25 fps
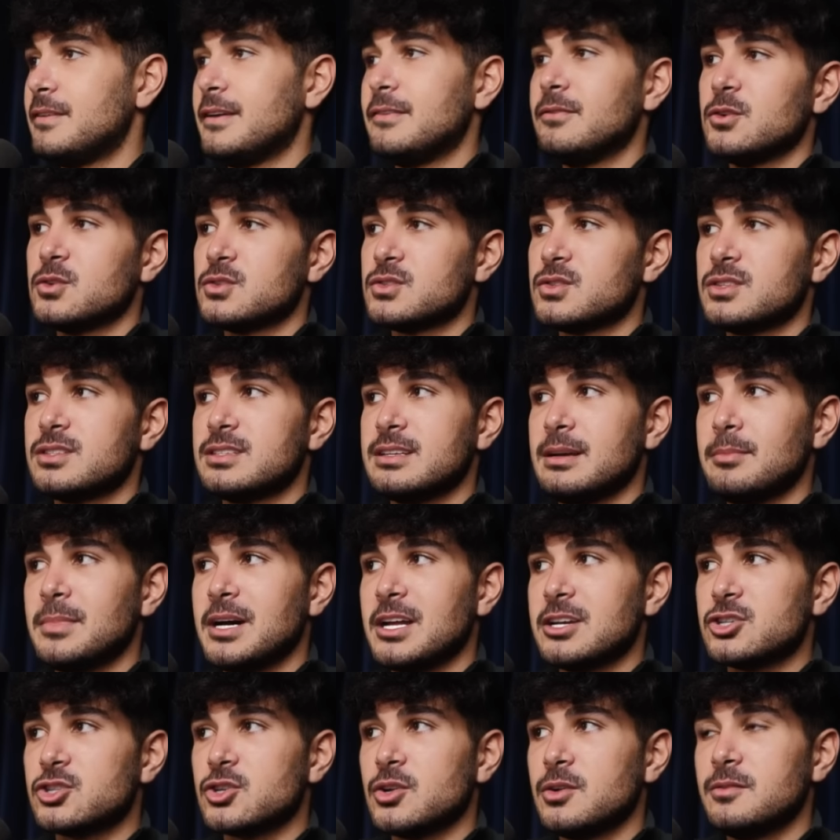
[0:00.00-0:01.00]
wenn wir uns zusammen
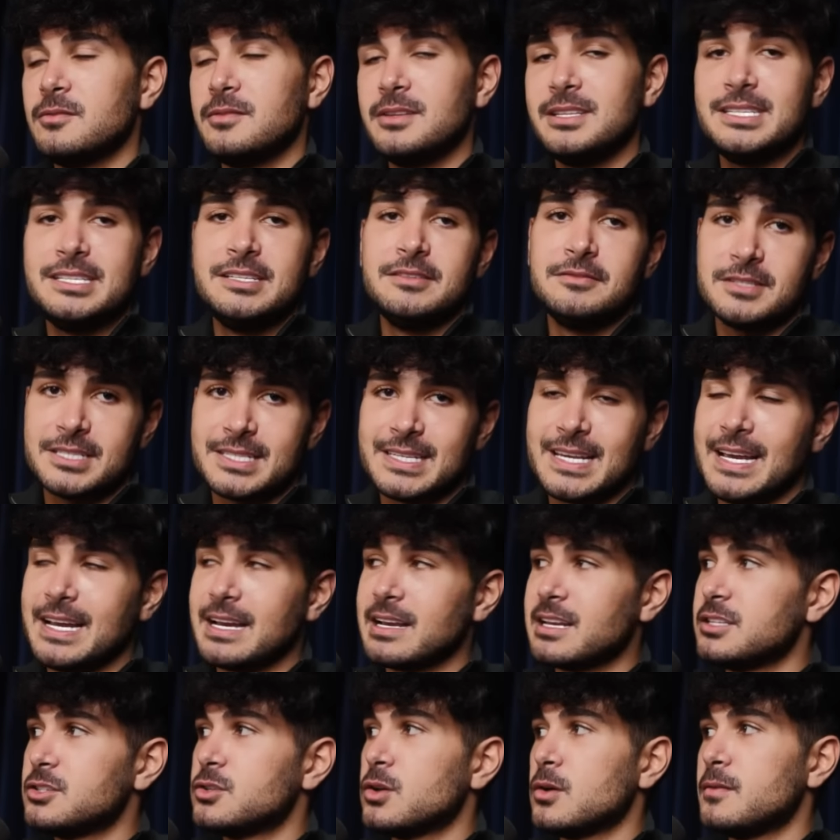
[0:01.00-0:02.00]
anschauen, wie tief es
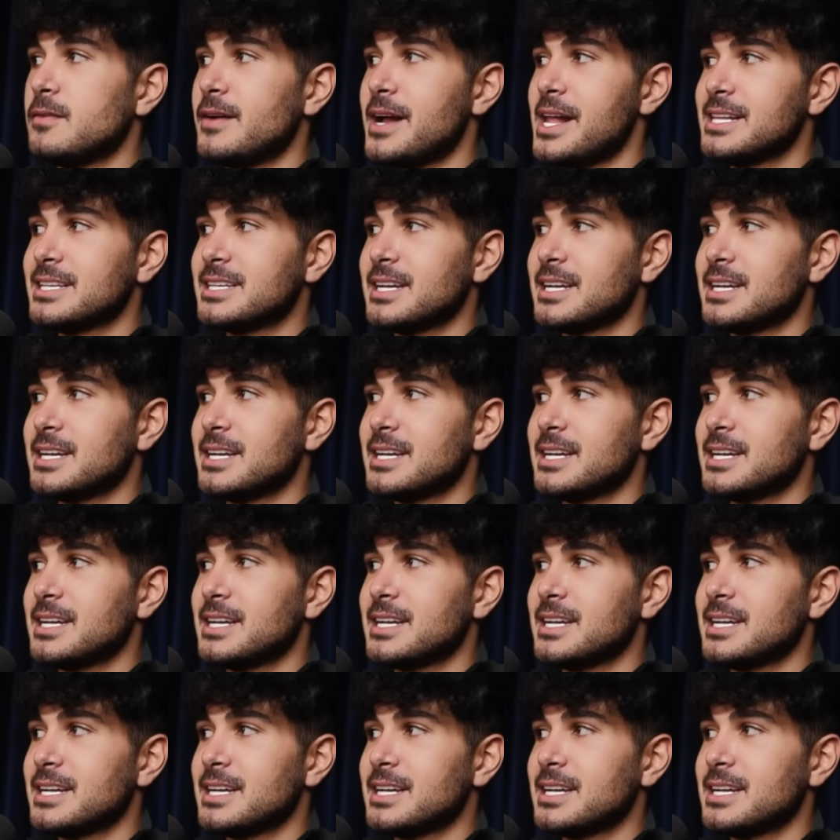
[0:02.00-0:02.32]
eigentlich noch fallen